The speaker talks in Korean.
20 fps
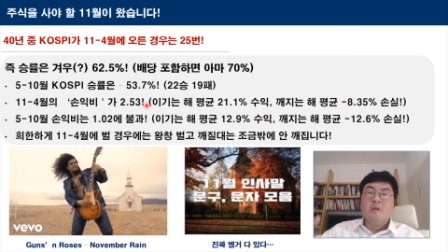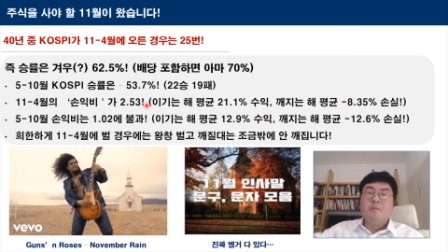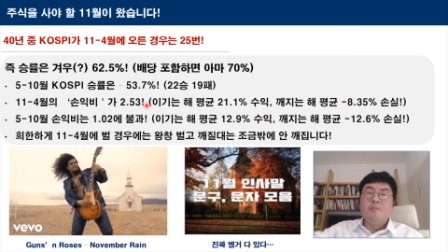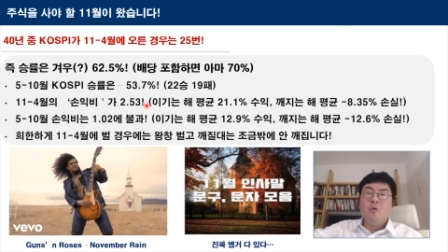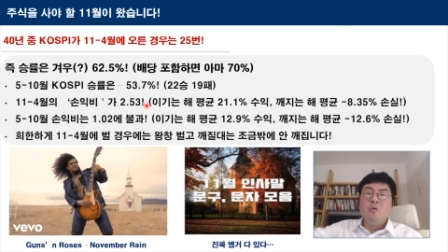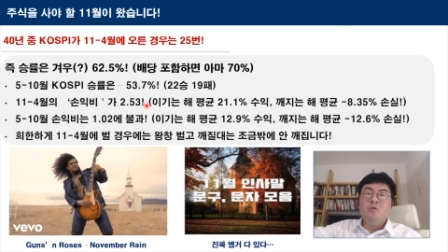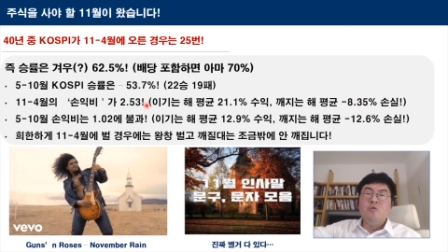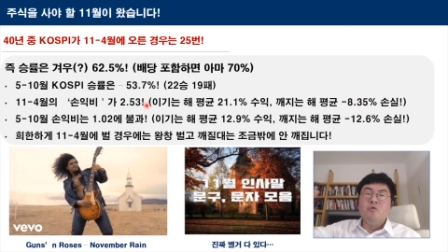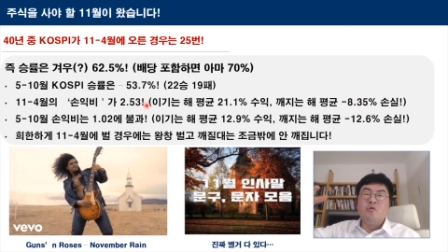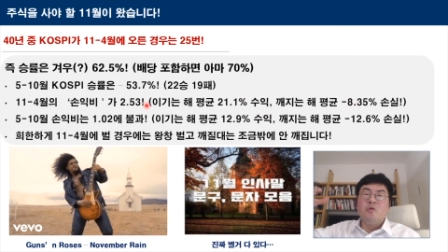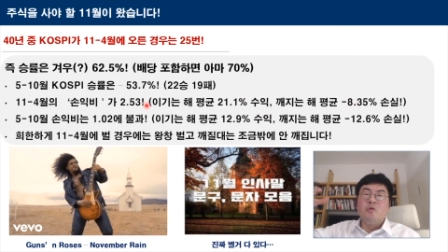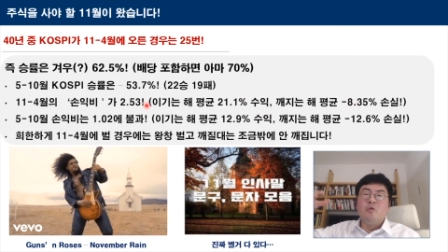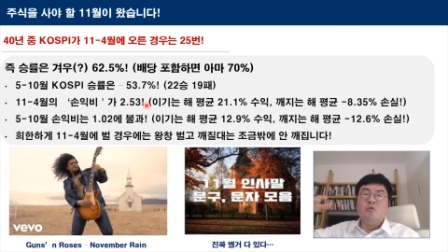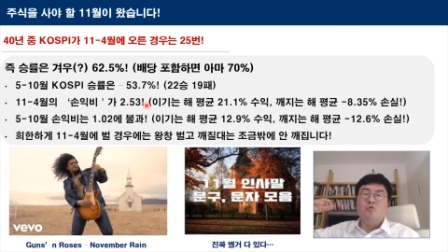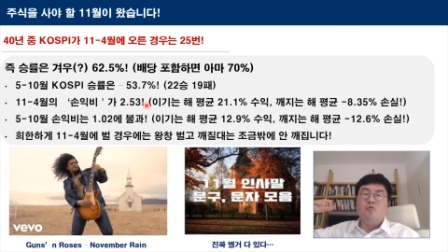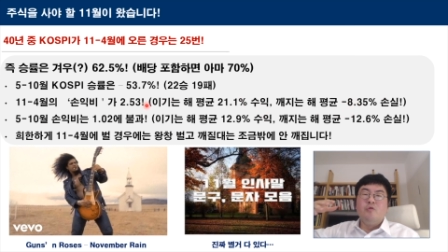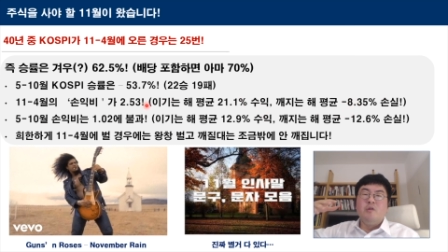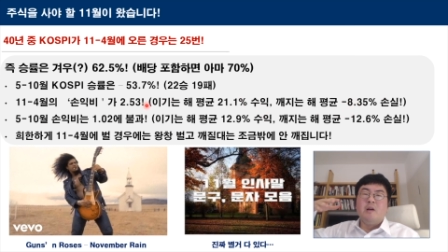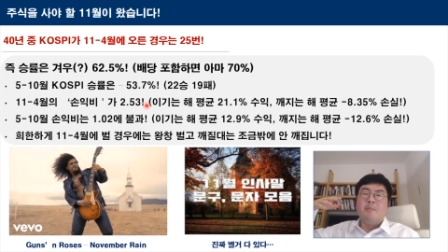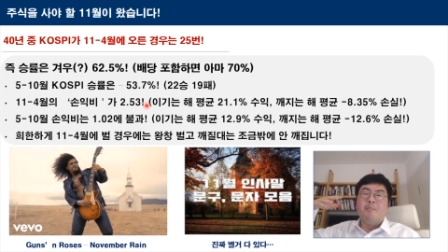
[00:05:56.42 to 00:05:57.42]
평균적으로
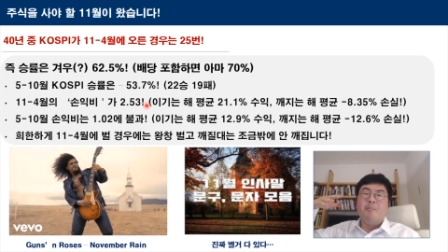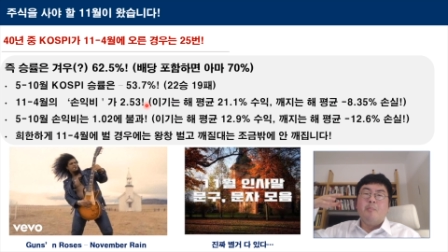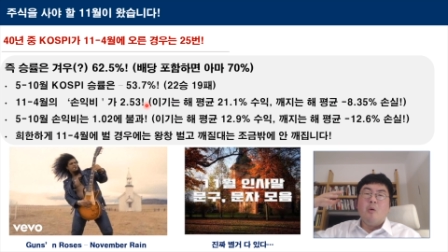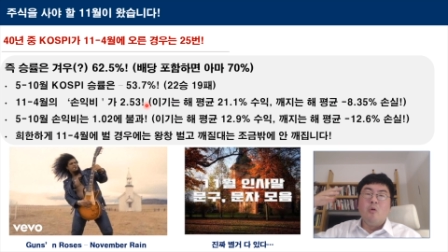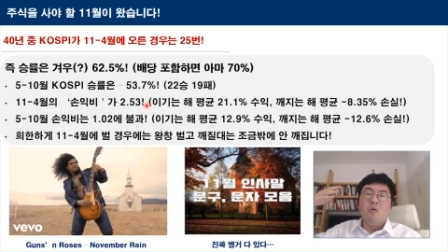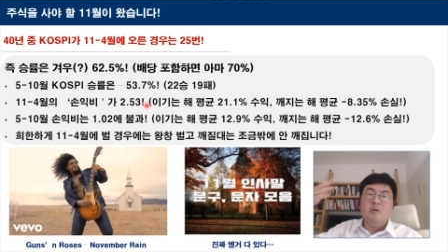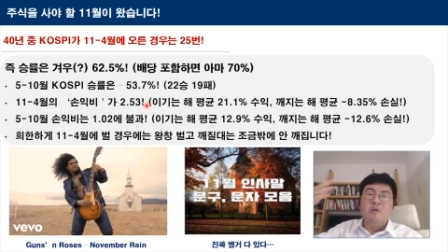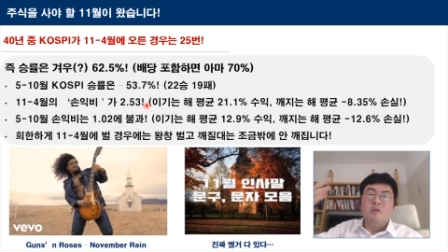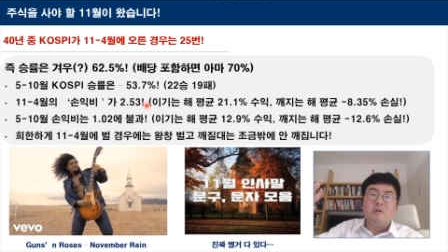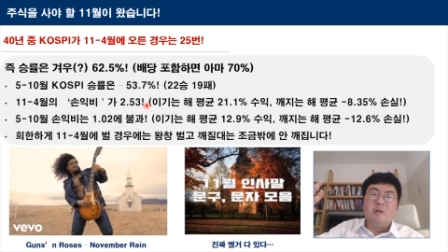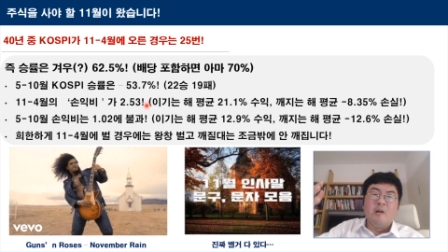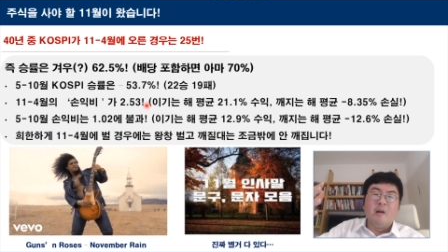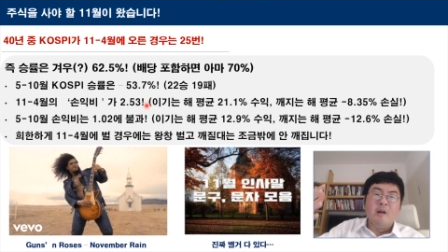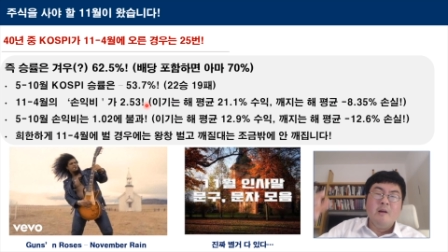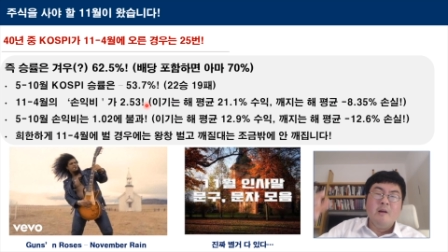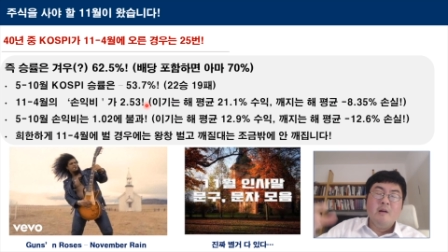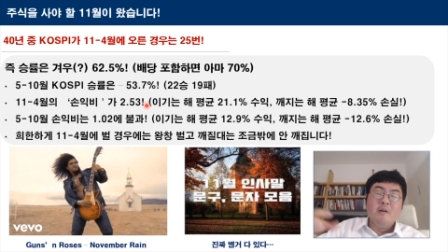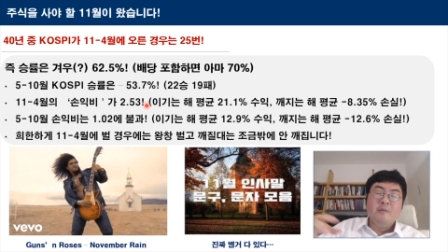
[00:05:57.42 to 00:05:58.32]
우리가 먹을 때